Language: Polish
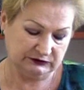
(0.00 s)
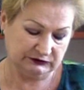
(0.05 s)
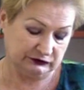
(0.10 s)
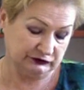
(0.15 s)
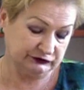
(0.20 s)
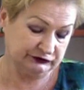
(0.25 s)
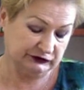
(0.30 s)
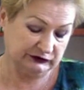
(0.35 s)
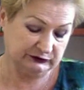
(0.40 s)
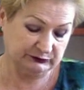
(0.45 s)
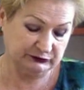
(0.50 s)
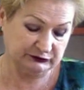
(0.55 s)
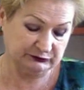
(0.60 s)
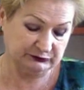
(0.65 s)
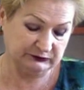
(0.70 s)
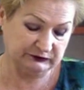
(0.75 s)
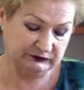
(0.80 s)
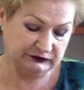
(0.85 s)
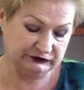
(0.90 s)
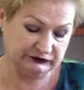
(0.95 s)
co
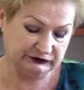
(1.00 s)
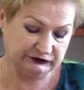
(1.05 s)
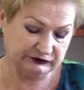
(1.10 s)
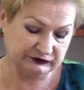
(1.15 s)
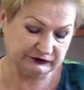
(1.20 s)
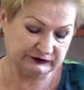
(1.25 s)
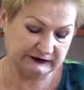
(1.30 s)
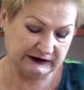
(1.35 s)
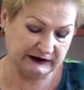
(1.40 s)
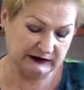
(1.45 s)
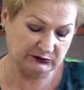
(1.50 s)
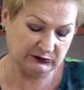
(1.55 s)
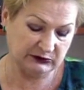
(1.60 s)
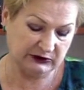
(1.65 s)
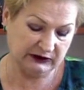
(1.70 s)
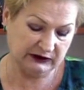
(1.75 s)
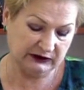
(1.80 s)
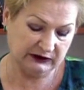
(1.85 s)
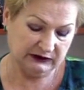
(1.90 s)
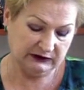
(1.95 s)
chcielibyśmy wiedzieć o
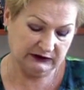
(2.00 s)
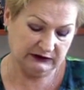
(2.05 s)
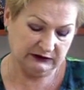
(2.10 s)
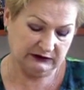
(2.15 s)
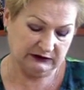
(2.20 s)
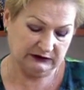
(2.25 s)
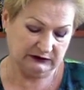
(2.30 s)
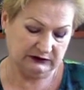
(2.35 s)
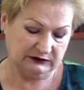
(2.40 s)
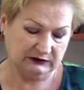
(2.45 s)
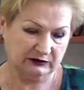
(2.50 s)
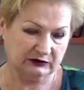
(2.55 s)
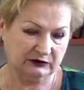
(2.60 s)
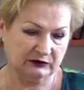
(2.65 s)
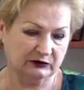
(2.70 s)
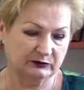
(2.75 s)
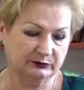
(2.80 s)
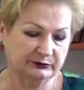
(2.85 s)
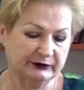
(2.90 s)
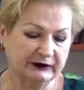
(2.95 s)
Sejmie,
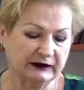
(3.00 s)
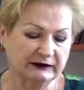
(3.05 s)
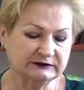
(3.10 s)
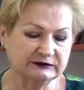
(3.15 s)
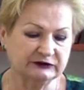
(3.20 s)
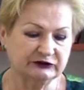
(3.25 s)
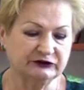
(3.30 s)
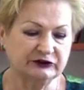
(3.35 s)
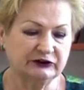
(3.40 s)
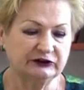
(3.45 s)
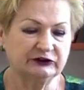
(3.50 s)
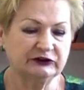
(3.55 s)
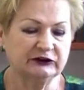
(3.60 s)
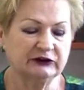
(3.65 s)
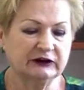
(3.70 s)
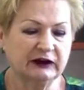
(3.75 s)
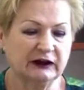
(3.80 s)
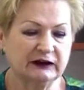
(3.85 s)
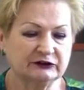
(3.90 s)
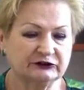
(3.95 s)
o pracy
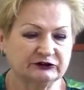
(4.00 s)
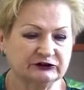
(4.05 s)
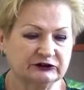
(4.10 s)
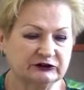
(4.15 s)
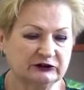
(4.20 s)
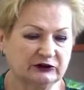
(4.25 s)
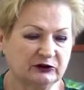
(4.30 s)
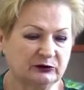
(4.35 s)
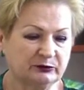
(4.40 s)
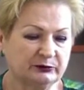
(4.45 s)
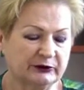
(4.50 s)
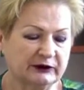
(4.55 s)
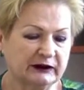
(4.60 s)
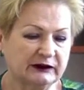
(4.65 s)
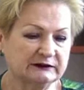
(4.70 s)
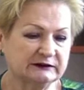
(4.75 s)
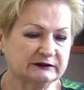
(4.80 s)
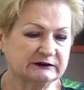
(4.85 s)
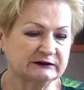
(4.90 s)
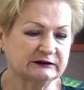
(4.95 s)
dziennikarzy, o
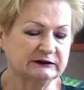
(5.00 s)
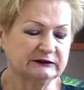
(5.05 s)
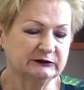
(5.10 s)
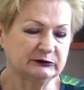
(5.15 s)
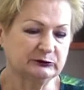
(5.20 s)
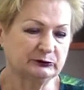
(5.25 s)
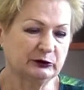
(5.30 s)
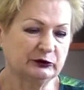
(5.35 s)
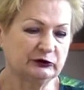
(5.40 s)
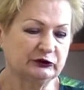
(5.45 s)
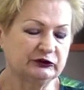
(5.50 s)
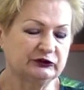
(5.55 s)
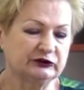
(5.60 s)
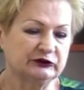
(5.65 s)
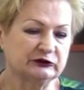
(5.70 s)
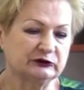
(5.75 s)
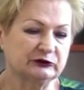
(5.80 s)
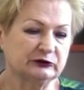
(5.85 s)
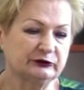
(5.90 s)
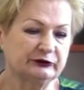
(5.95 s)
pracy
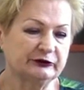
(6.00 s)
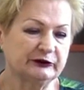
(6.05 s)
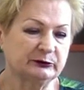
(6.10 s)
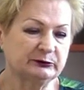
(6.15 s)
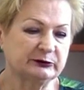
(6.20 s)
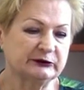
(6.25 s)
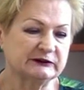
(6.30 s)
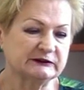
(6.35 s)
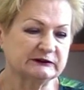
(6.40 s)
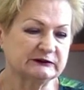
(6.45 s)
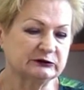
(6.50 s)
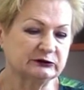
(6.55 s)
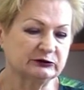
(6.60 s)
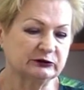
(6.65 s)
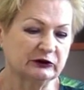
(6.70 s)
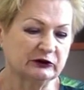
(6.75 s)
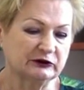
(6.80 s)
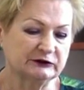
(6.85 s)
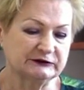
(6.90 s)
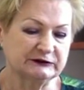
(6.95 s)
polityków
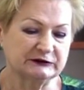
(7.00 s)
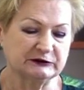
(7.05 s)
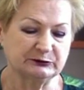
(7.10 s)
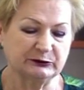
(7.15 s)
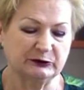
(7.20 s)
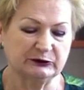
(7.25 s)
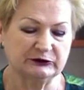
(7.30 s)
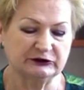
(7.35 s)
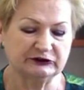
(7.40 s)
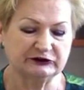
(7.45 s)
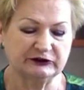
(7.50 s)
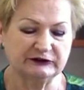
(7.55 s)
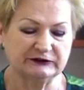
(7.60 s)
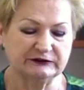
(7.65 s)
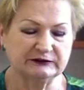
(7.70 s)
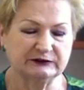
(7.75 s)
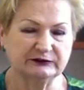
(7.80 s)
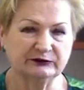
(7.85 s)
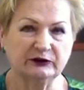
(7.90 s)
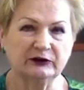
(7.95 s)
reprezentujących
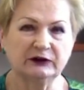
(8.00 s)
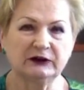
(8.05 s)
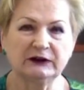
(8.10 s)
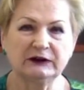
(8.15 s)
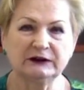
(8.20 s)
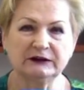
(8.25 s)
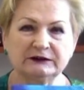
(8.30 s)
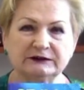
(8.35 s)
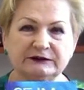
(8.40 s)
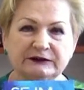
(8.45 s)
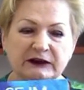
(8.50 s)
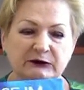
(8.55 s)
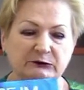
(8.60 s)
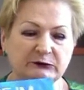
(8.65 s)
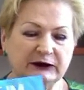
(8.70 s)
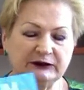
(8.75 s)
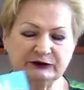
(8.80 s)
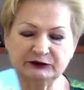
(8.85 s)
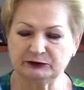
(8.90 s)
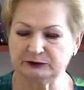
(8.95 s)
społeczeństwo.
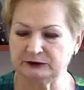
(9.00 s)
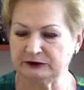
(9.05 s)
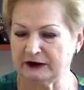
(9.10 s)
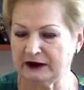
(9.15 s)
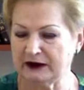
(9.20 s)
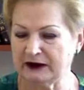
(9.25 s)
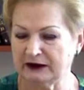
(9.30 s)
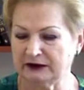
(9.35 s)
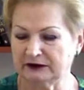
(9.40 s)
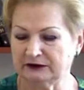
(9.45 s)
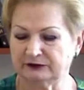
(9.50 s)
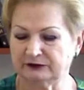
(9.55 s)
Sejm Radomira